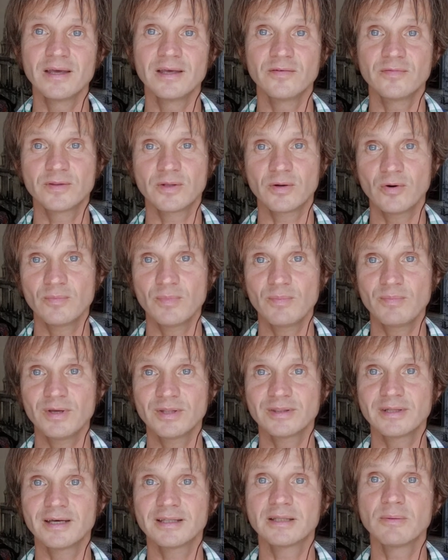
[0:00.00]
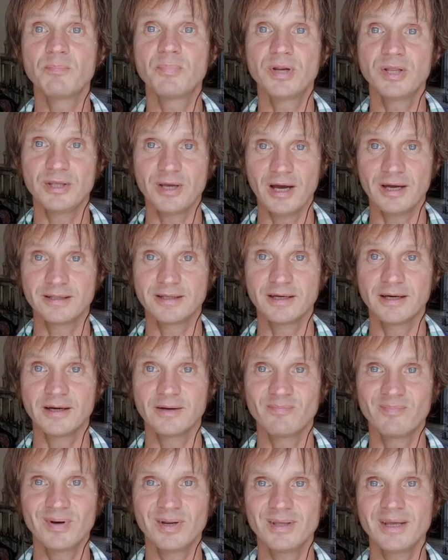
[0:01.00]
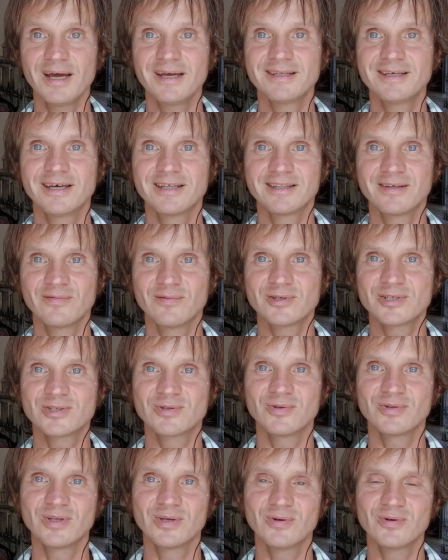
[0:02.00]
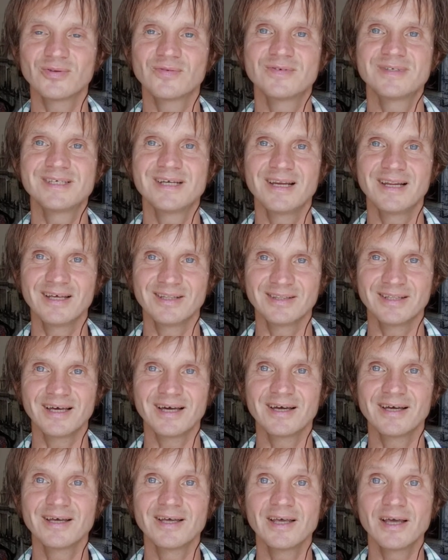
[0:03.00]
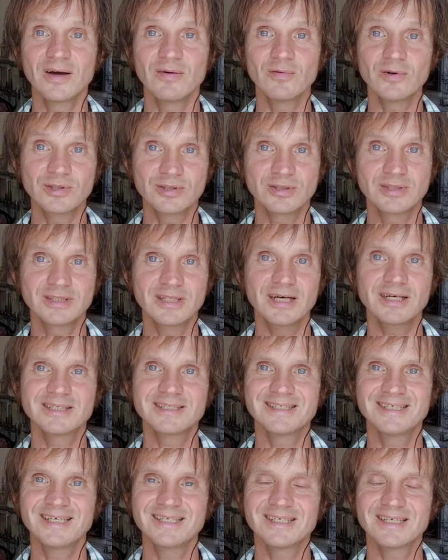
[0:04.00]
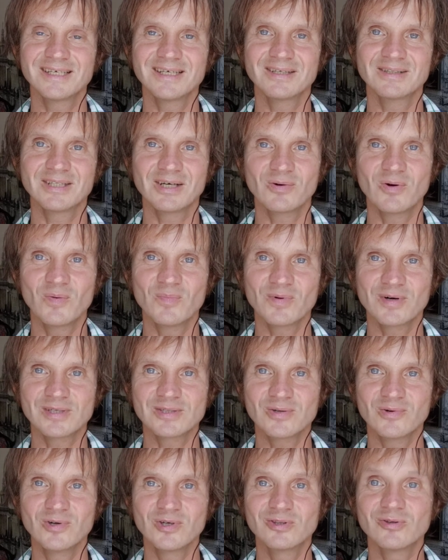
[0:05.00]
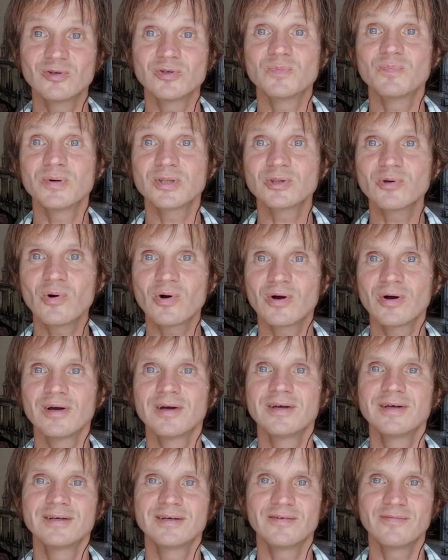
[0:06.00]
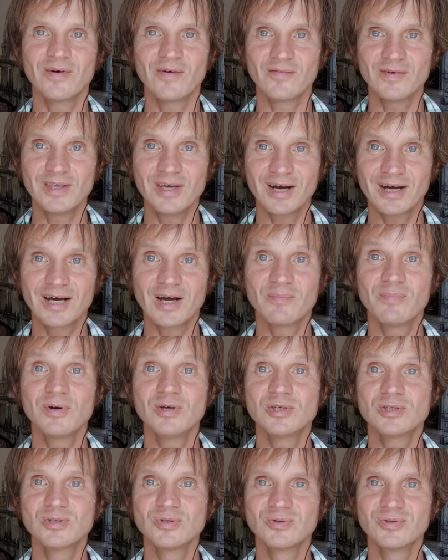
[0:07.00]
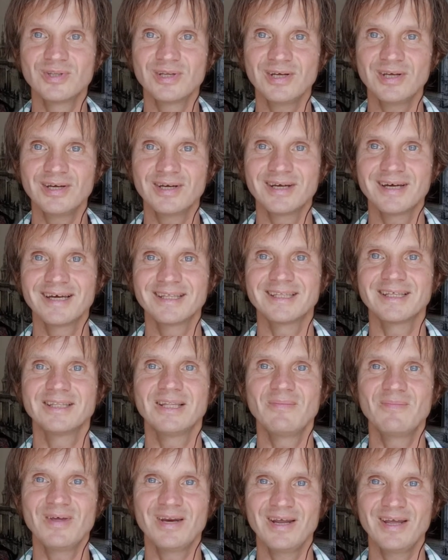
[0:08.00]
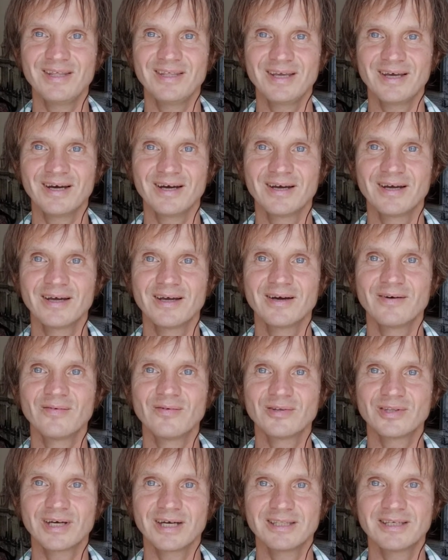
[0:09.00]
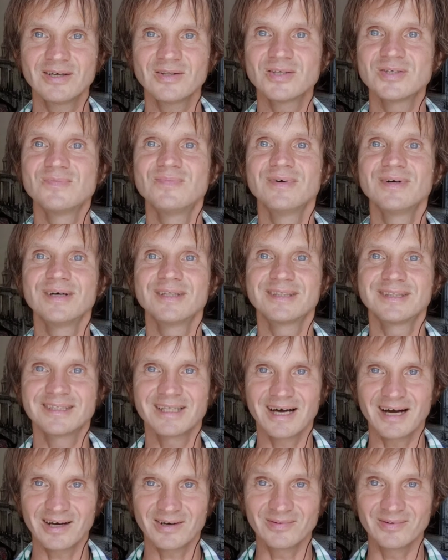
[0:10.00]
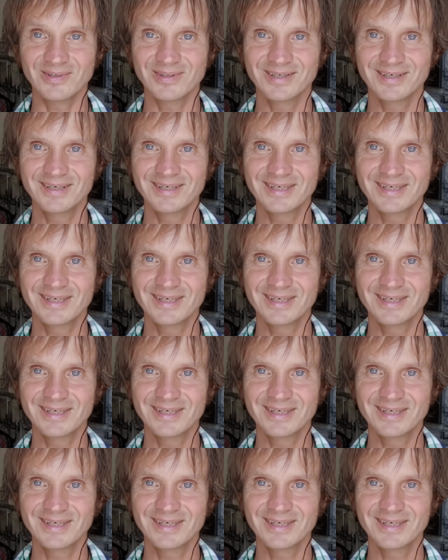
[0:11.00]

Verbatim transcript: И второй момент – это принятие. Принятие того, что дает Вселенная. Вот так здесь такое происходит. То есть поток вовне, как бы изнутри, это намерение. Вот, хотелось бы так вот.